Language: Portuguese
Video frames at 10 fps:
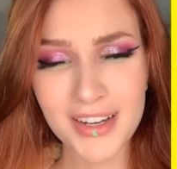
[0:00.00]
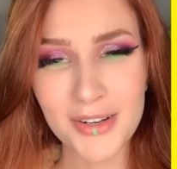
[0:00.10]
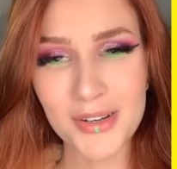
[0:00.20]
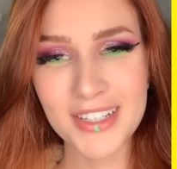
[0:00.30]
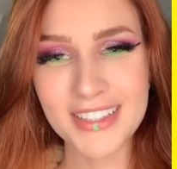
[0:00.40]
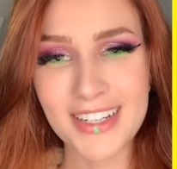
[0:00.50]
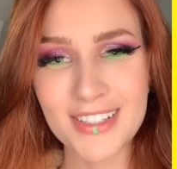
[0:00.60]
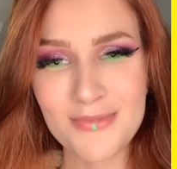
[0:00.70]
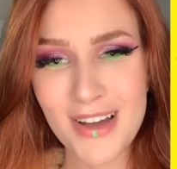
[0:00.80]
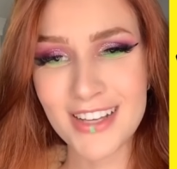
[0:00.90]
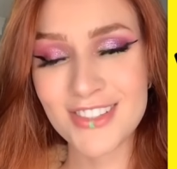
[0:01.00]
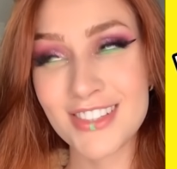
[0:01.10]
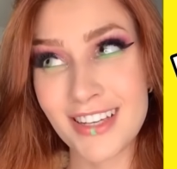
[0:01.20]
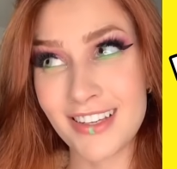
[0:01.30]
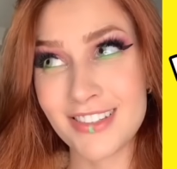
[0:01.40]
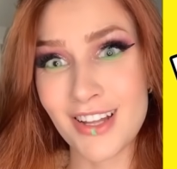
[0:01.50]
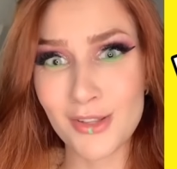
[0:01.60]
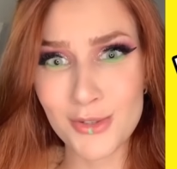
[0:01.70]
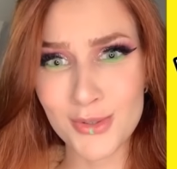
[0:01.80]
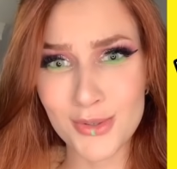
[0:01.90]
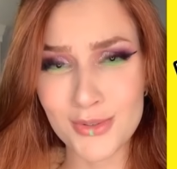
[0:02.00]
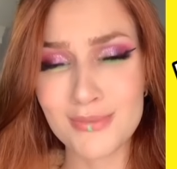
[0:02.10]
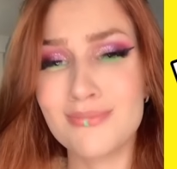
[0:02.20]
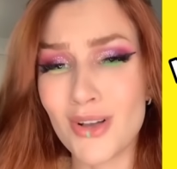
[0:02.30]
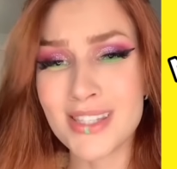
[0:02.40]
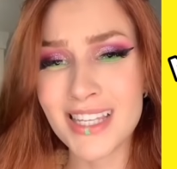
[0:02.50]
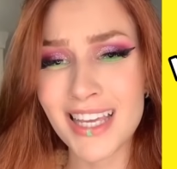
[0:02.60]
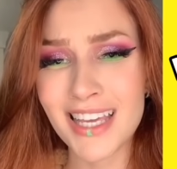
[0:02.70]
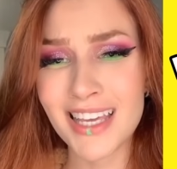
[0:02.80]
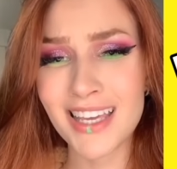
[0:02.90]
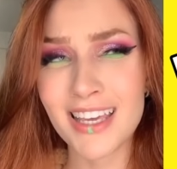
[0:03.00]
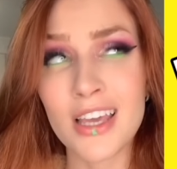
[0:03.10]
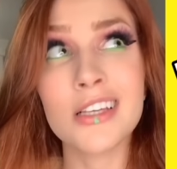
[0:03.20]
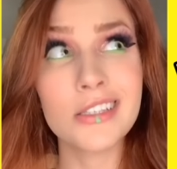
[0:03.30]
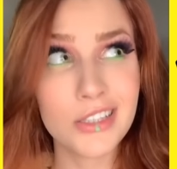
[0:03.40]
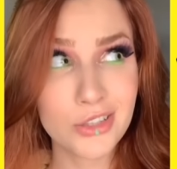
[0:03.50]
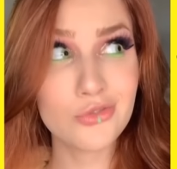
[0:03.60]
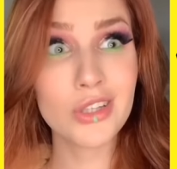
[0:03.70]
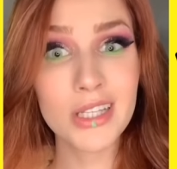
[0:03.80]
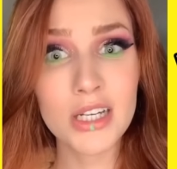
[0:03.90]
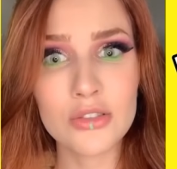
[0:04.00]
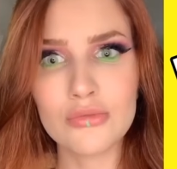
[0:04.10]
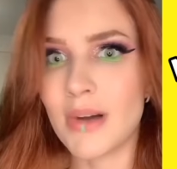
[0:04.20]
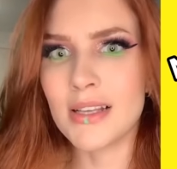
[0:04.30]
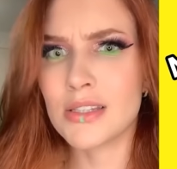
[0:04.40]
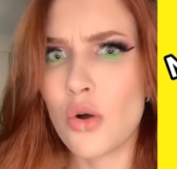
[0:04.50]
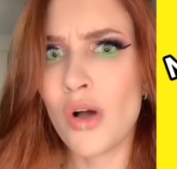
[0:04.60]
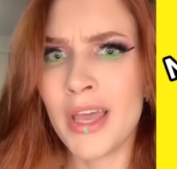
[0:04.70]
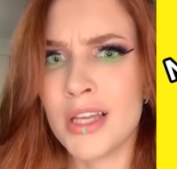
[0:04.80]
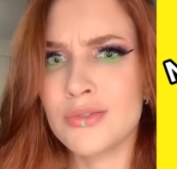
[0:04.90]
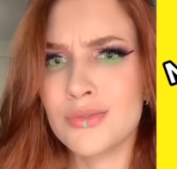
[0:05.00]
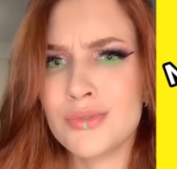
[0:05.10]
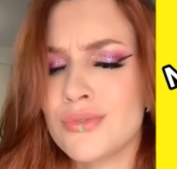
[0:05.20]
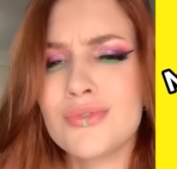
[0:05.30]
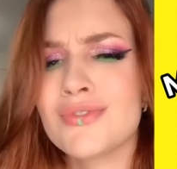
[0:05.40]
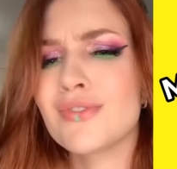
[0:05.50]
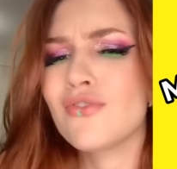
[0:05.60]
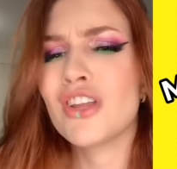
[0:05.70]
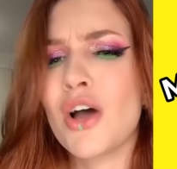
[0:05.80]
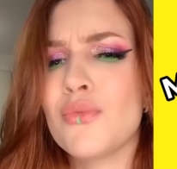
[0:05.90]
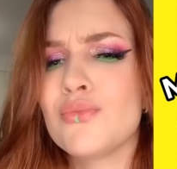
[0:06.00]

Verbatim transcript: corri atrás de macho, gente, tá louco? Eu posso ter ido andando, mas correndo não, não fui, não.